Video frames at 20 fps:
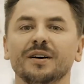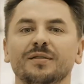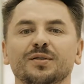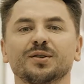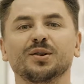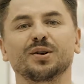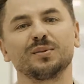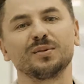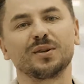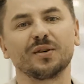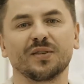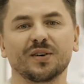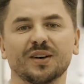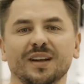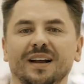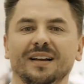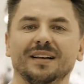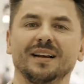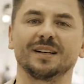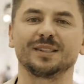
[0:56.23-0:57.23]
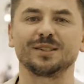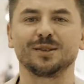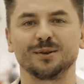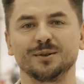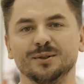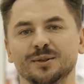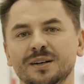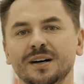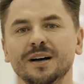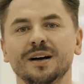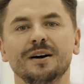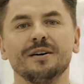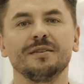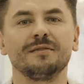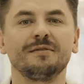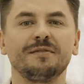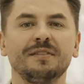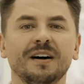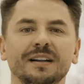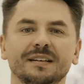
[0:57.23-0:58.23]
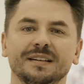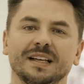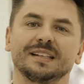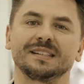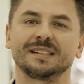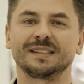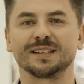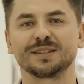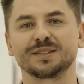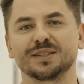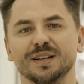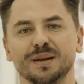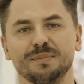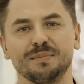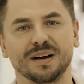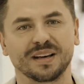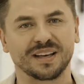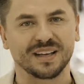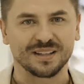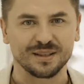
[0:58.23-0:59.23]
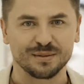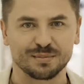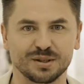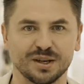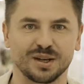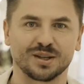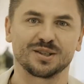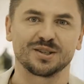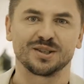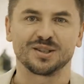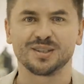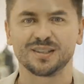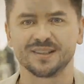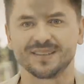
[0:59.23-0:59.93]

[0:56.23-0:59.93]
w którym do wygrania są fantastyczne pakiety przeżyć.